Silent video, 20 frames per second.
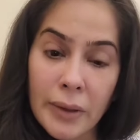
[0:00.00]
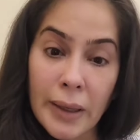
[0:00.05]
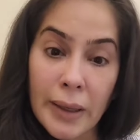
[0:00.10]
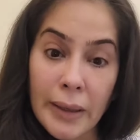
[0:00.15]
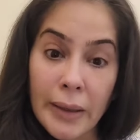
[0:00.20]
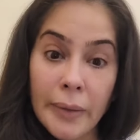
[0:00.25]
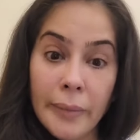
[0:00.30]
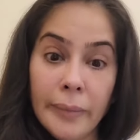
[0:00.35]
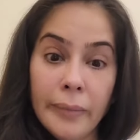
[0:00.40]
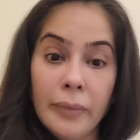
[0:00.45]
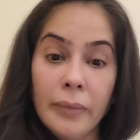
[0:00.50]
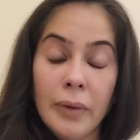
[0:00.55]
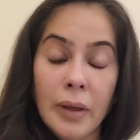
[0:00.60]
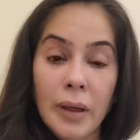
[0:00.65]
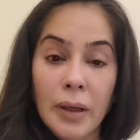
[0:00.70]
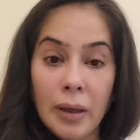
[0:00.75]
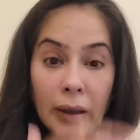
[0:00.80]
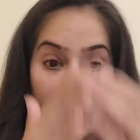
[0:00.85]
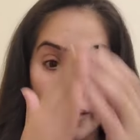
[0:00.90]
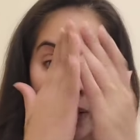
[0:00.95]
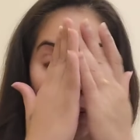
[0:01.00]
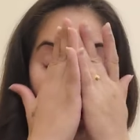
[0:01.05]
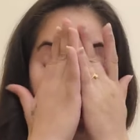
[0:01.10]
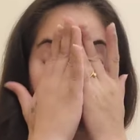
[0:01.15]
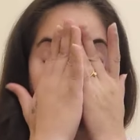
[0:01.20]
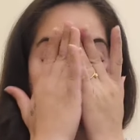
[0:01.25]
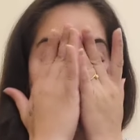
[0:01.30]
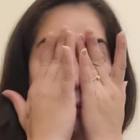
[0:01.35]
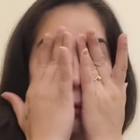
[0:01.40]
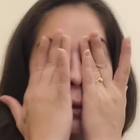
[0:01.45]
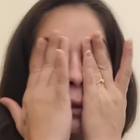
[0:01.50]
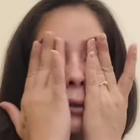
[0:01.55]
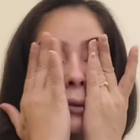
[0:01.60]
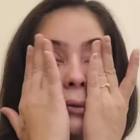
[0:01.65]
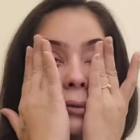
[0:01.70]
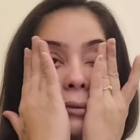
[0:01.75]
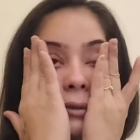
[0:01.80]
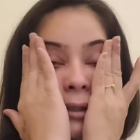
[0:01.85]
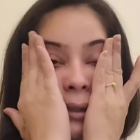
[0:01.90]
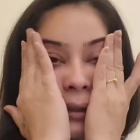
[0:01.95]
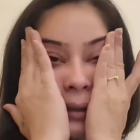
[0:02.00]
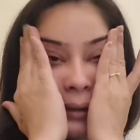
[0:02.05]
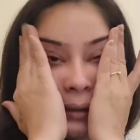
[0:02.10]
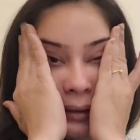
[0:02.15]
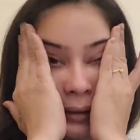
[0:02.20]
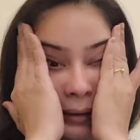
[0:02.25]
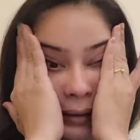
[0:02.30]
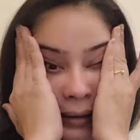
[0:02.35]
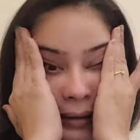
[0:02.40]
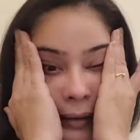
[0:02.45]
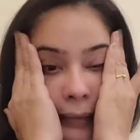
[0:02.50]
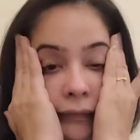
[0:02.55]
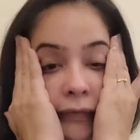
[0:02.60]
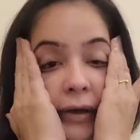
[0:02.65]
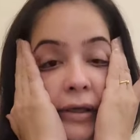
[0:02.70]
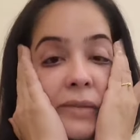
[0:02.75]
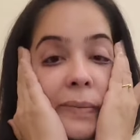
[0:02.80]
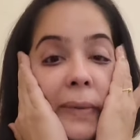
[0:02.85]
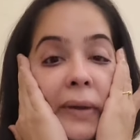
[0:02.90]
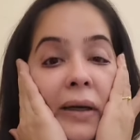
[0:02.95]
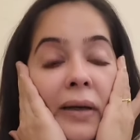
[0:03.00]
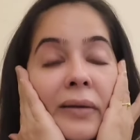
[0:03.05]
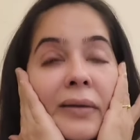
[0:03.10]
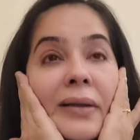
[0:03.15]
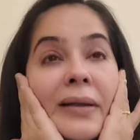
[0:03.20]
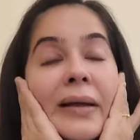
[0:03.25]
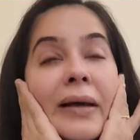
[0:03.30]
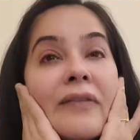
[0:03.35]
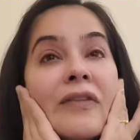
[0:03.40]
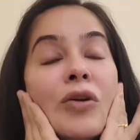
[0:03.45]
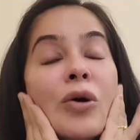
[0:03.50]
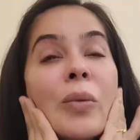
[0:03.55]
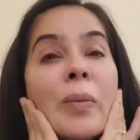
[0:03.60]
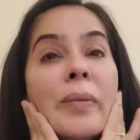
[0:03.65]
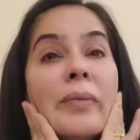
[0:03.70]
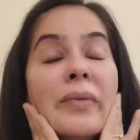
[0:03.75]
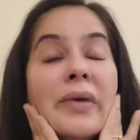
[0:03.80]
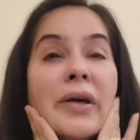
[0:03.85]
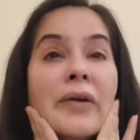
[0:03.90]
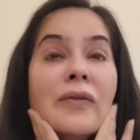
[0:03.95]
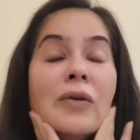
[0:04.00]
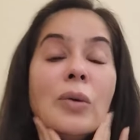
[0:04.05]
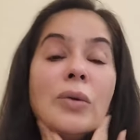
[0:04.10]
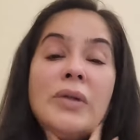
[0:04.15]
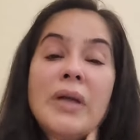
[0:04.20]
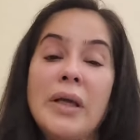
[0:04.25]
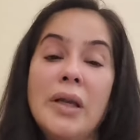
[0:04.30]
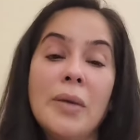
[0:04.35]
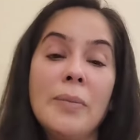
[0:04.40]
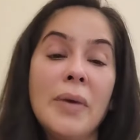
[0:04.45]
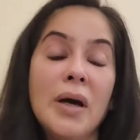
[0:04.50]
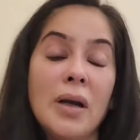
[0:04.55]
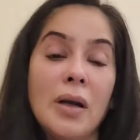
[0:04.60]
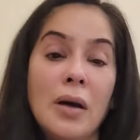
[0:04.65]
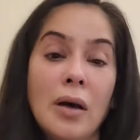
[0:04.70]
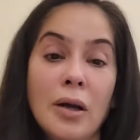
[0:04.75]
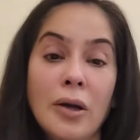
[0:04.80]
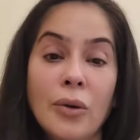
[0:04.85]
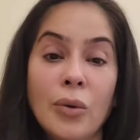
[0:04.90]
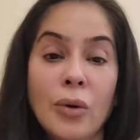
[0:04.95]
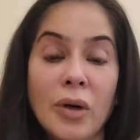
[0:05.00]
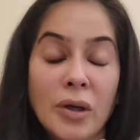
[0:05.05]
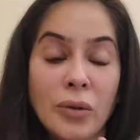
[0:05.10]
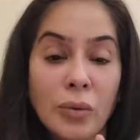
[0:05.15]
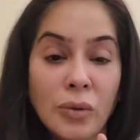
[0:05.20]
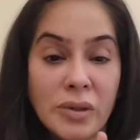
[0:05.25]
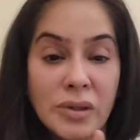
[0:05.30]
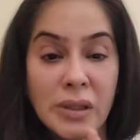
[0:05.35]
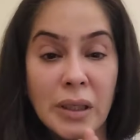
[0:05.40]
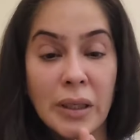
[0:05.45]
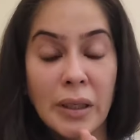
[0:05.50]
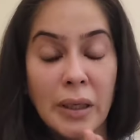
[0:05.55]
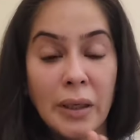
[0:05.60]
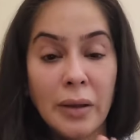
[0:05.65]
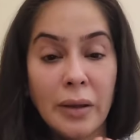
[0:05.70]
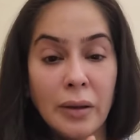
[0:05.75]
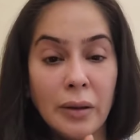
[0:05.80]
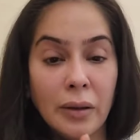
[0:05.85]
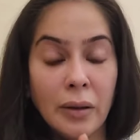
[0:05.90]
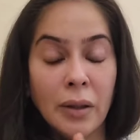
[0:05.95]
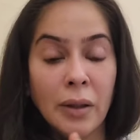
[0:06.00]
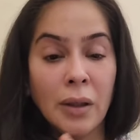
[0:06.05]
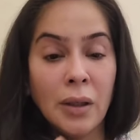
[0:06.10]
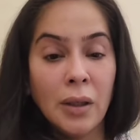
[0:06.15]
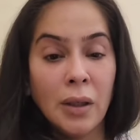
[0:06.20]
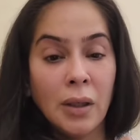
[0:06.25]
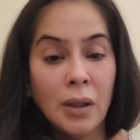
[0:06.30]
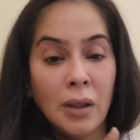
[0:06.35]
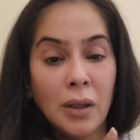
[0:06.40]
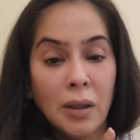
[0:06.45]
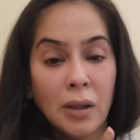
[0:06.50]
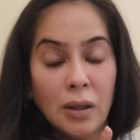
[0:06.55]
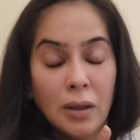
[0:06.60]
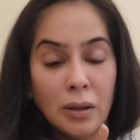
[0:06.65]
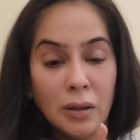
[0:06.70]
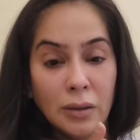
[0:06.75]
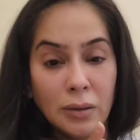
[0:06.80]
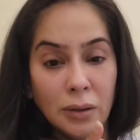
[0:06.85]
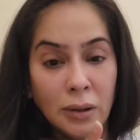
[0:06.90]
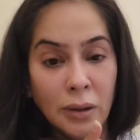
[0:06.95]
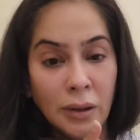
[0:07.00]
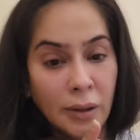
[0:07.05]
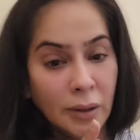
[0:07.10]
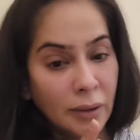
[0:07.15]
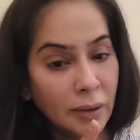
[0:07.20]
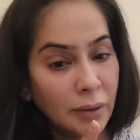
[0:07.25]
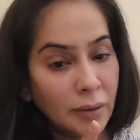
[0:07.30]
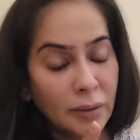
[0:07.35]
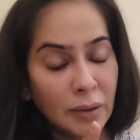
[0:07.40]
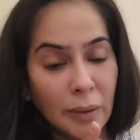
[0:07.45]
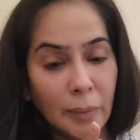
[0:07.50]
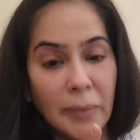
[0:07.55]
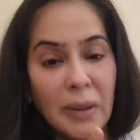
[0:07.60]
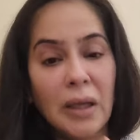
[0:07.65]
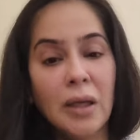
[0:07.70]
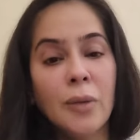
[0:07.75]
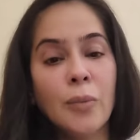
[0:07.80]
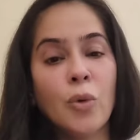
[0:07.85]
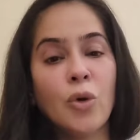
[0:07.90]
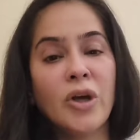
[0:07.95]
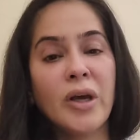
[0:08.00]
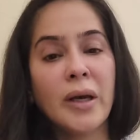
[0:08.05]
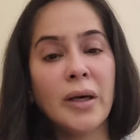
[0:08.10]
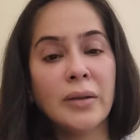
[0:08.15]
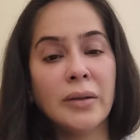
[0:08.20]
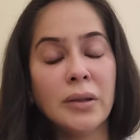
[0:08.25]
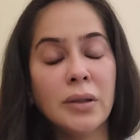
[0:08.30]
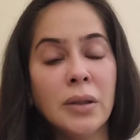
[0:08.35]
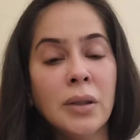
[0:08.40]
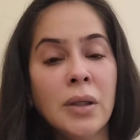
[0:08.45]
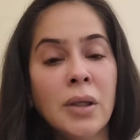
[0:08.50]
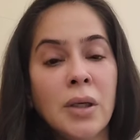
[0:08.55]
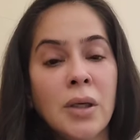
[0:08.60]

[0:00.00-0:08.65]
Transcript: டைம் ஐ டோன்ட் நோ வாட் டு சே ஃபேஸ் பண்ணுறது எவ்வளோ எவ்வளோ தைரியமான ஆள் கூட ஒரு செகண்ட் uh, நம்மளால முடியாது